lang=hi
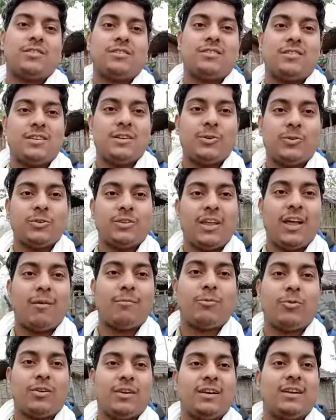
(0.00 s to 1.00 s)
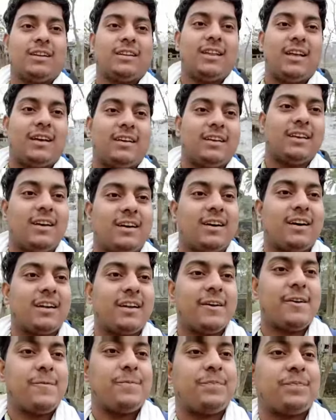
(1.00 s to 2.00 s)
सीन होता है हम लोग ले लेते हैं ये घर
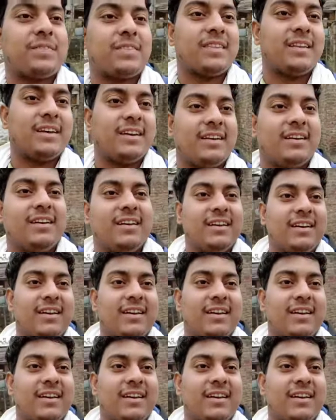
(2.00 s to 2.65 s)
है देखिए